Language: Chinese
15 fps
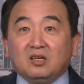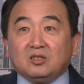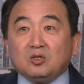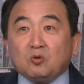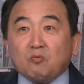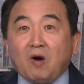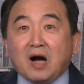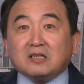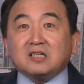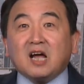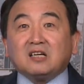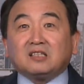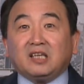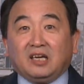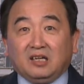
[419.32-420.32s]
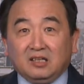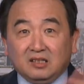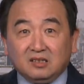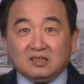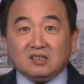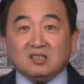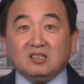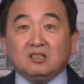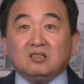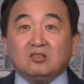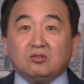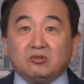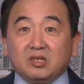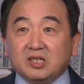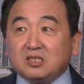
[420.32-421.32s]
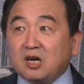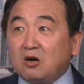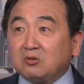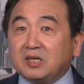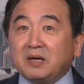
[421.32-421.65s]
就往上顶。所以朝